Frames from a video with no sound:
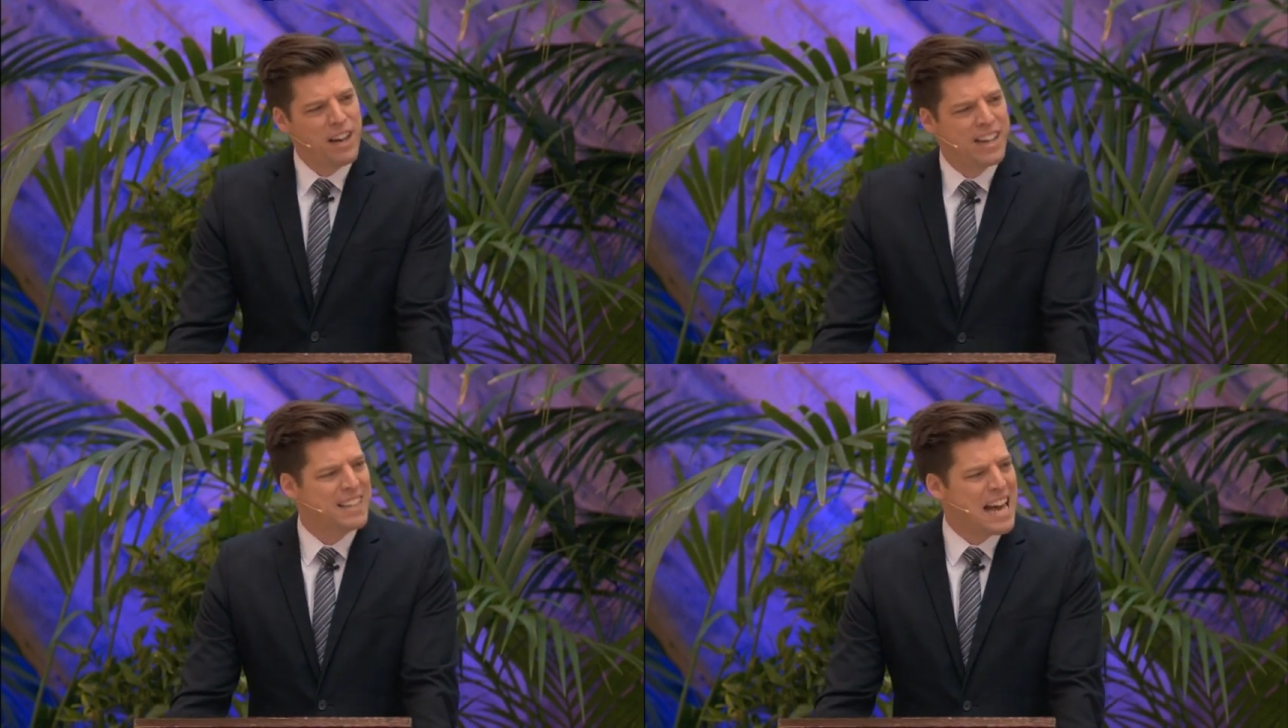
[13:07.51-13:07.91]

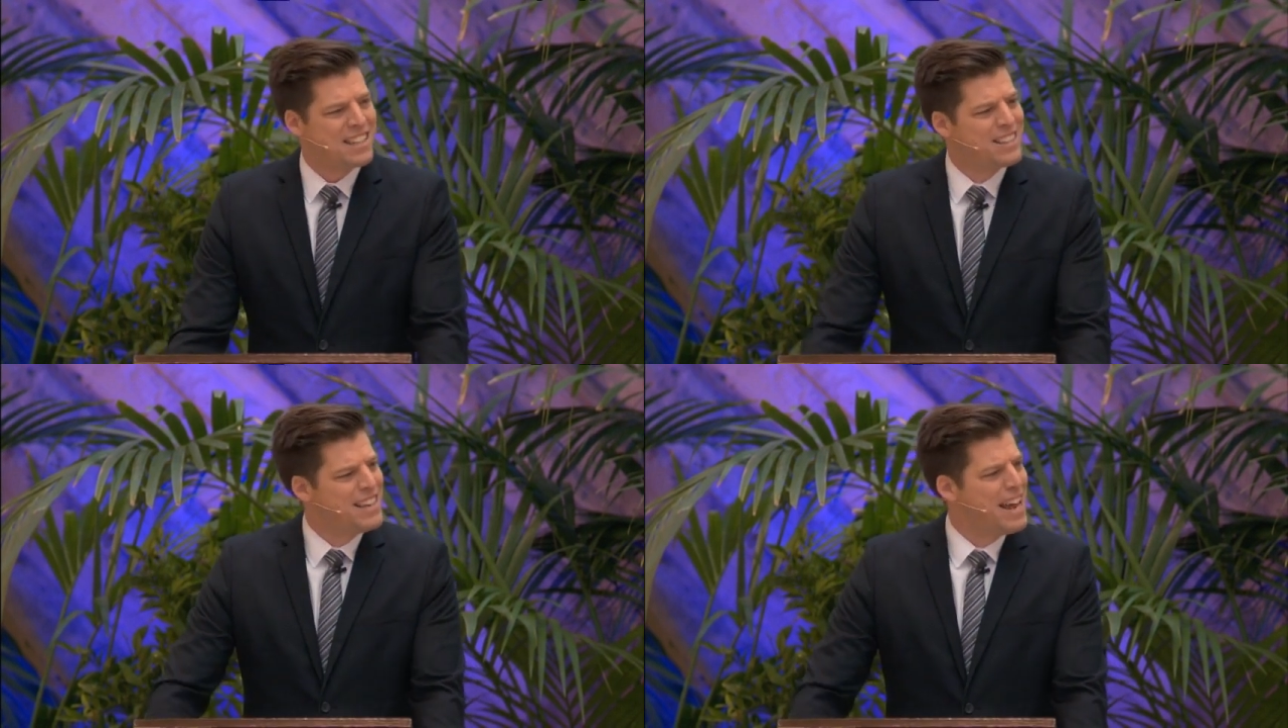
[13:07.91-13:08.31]
Juno
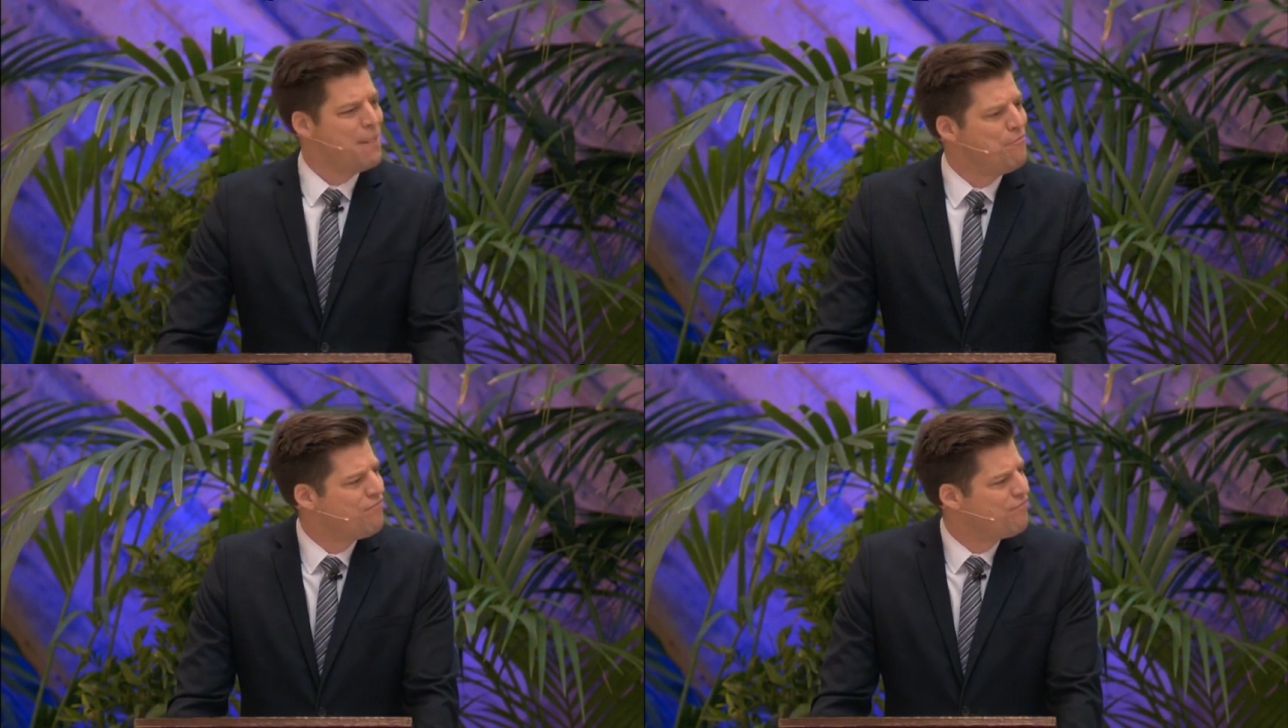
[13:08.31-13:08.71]
hatte auch
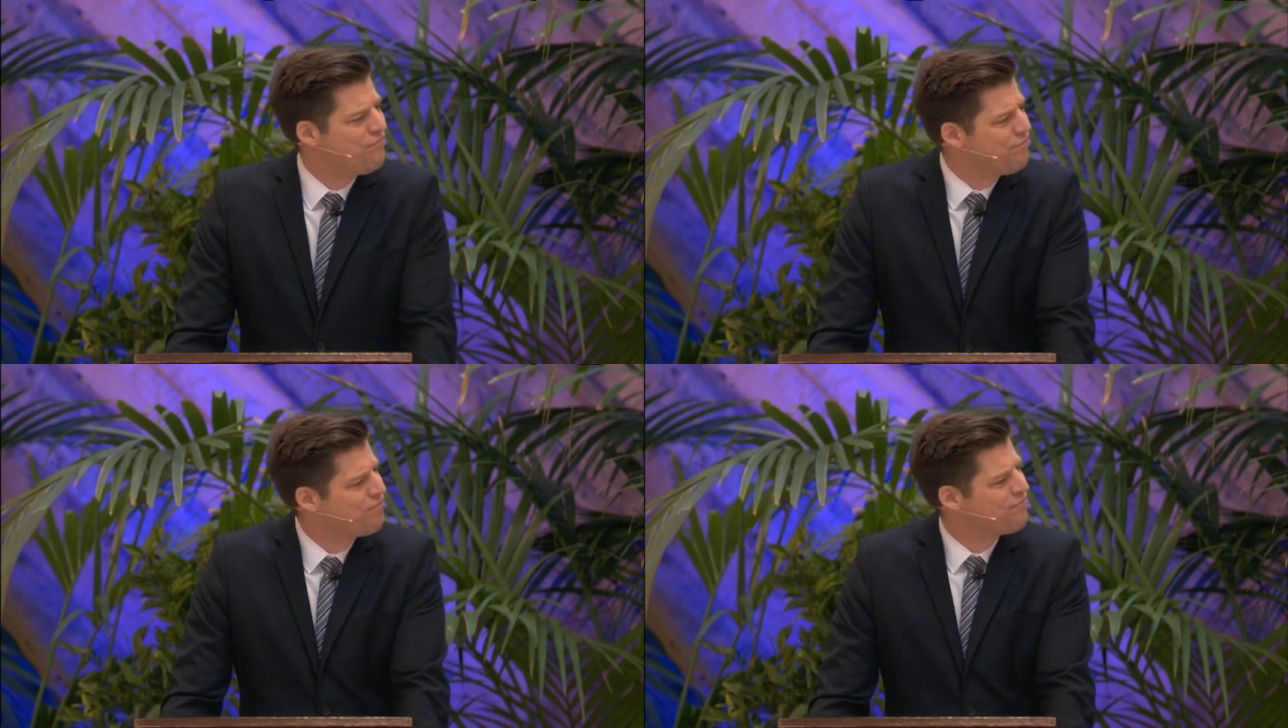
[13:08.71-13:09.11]
einen
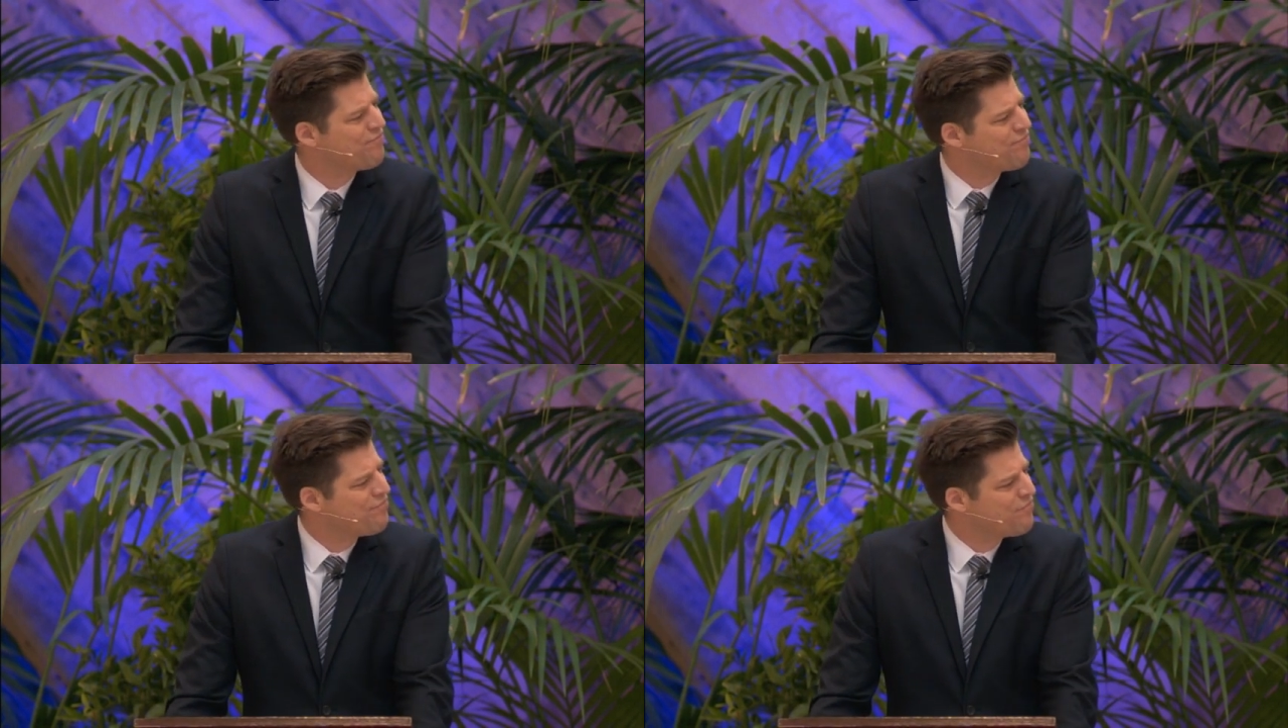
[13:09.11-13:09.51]
besonderen
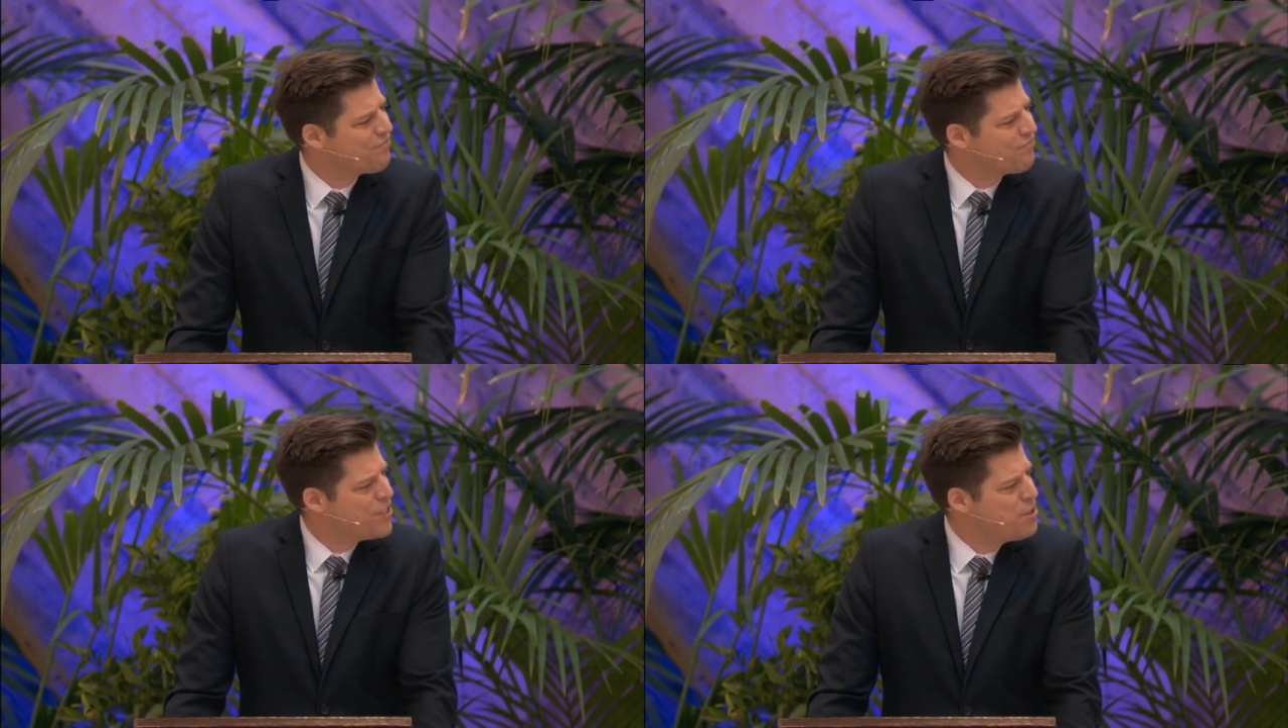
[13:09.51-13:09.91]
Nachnamen.